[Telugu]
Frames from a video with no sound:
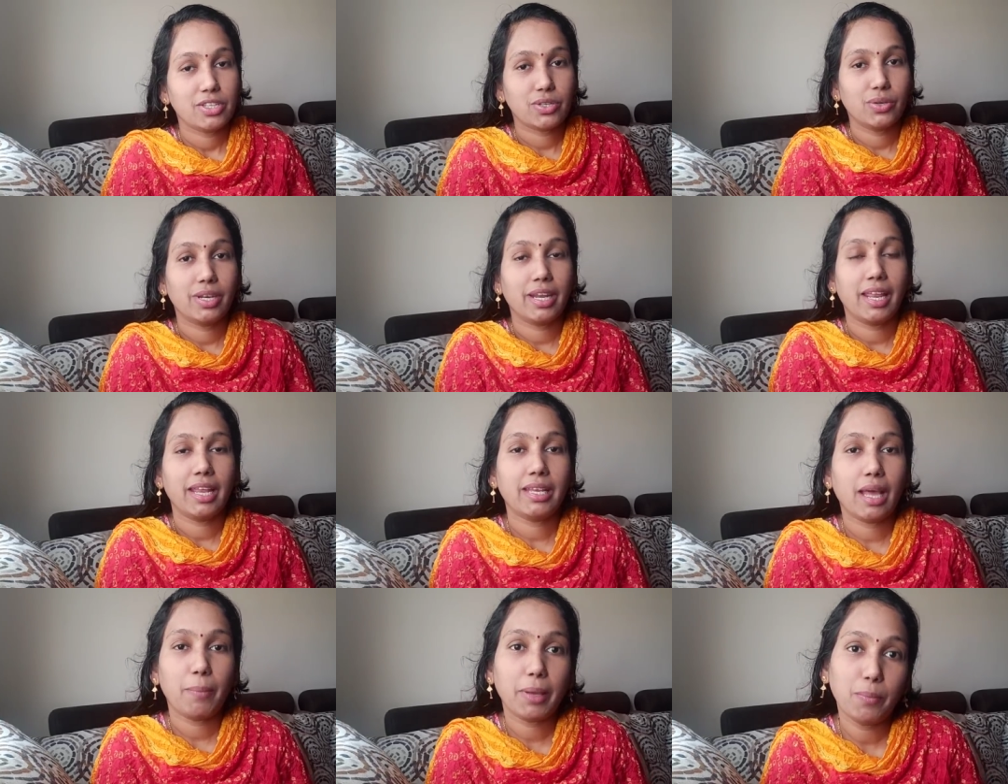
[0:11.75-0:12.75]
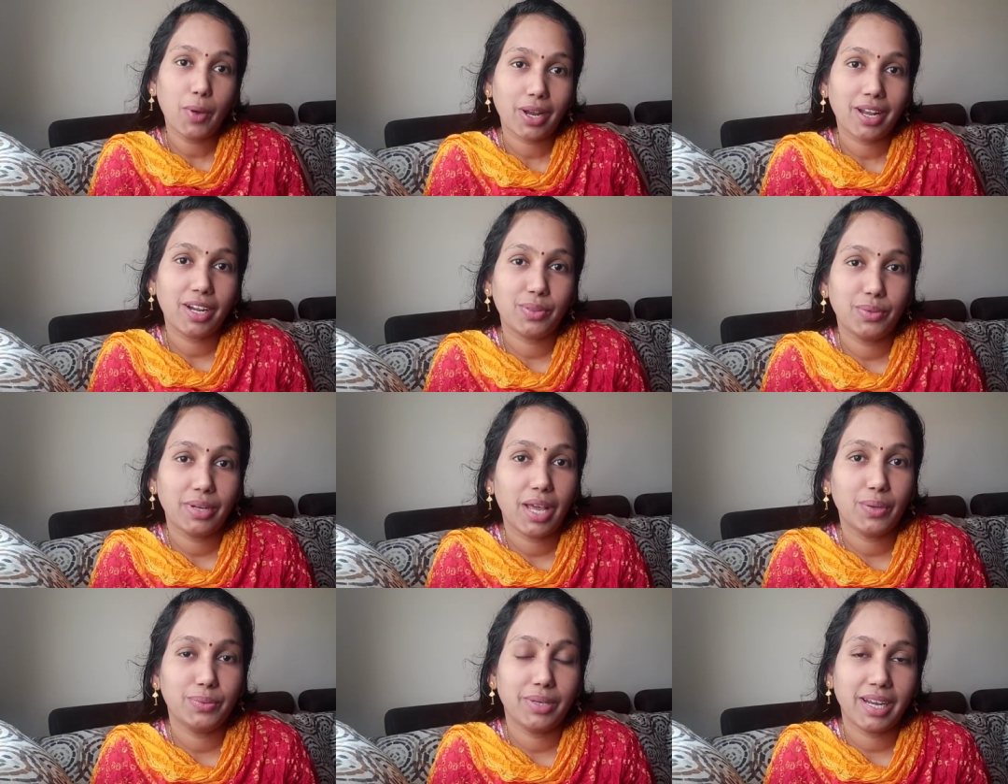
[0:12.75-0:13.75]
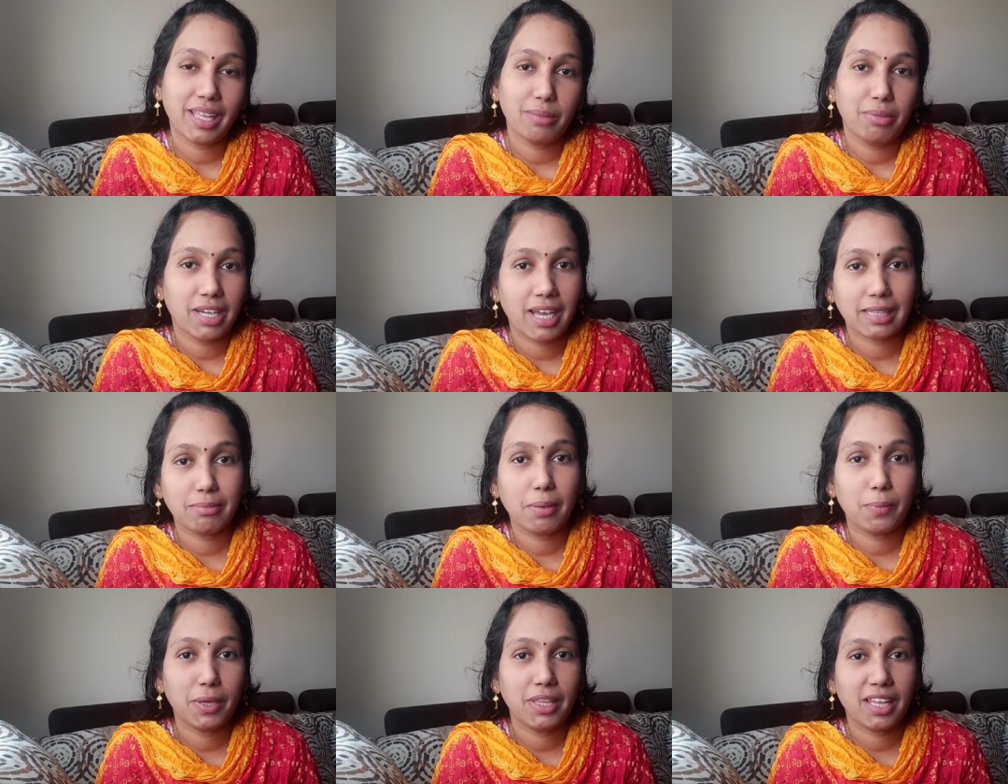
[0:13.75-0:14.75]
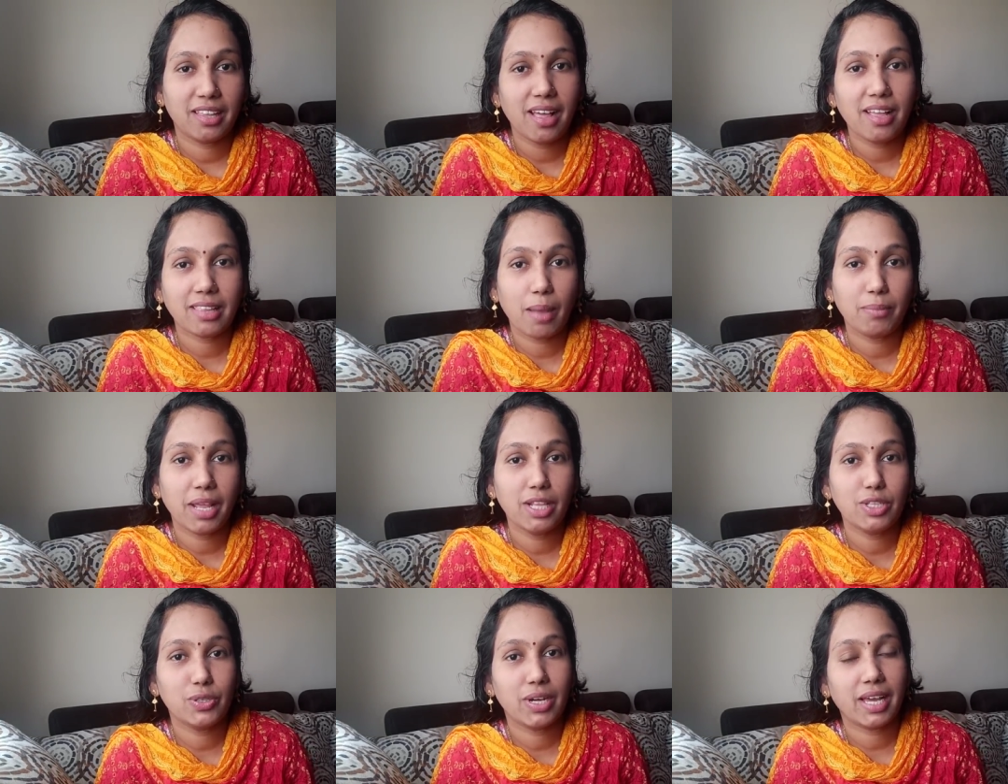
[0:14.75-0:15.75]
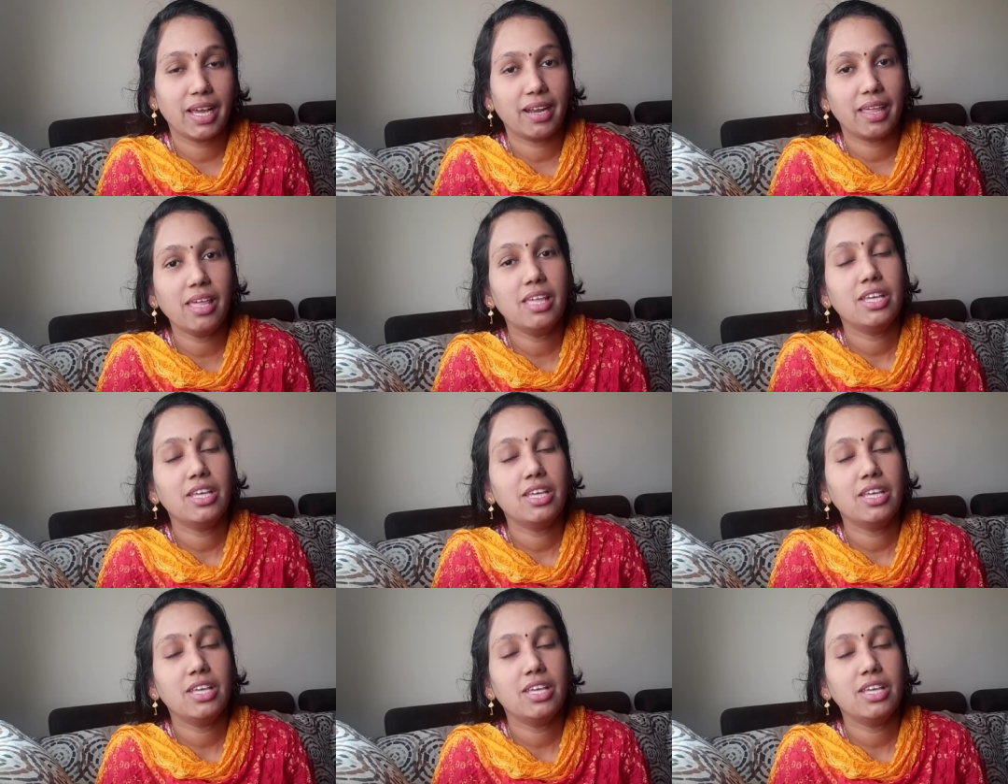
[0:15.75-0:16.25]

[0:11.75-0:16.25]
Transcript: సో నేనేం టాపిక్ మాట్లాడుతున్నాను అనేది మీకు అర్థమైపోయింది కదా తమ్నేల్ చూడగానే